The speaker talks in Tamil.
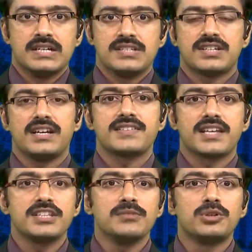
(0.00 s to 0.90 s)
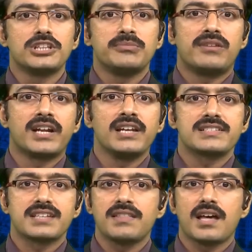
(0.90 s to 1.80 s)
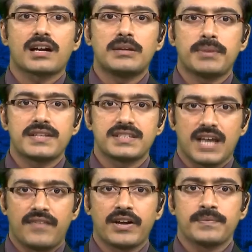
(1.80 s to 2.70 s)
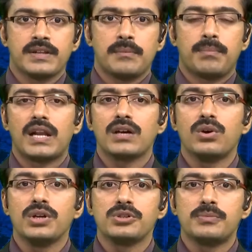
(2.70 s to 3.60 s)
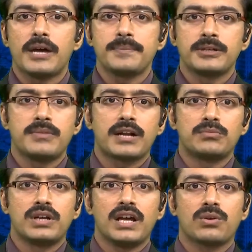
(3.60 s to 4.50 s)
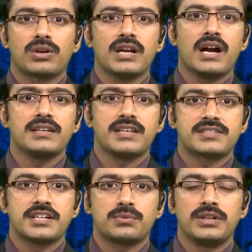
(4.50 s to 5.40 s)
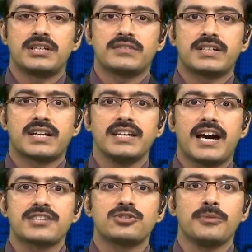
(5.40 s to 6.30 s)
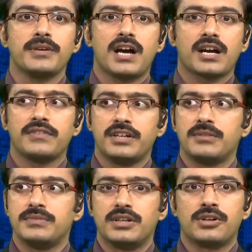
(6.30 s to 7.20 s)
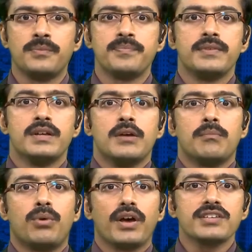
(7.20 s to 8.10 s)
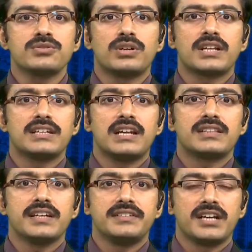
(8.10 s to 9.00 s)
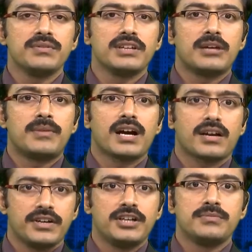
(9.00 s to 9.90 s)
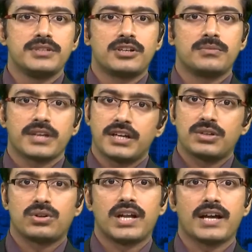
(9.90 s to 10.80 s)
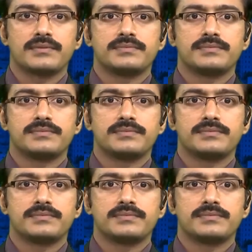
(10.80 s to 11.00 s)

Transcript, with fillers: சென்னை சத்தியமூர்த்தி பவனில் செய்தியாளர்களிடம் பேசிய அவர் பல கோடி ரூபாய் பெருமானம் உள்ள கொடநாடு எஸ்டேட் உள்ளிட்டவற்றை அரசுடைமையாக்க வேண்டும் என்றும் போயஸ் தோட்ட இல்லத்தை நினைவு இல்லமாக்க வேண்டும் என்றும் கேட்டுக்கொண்டார்